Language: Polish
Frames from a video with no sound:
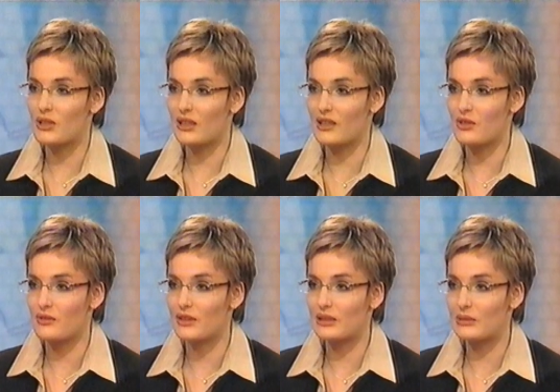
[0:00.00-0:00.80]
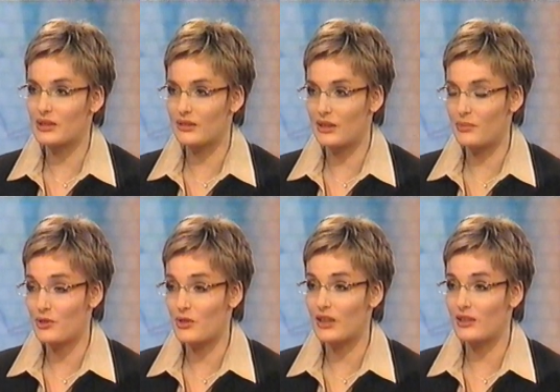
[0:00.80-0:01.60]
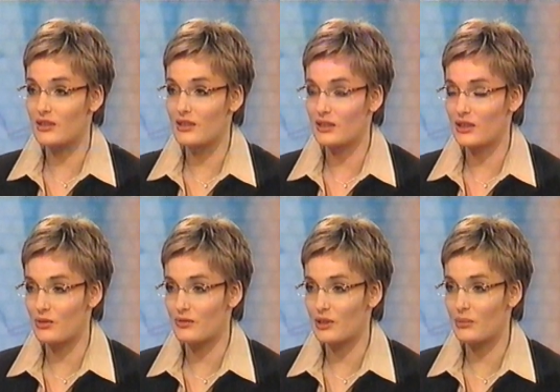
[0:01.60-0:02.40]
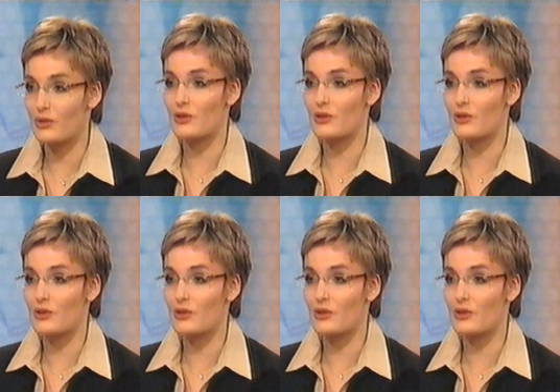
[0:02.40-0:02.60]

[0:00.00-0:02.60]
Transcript: zaangażowani, e, emocjonalnie zaangażowani, bo to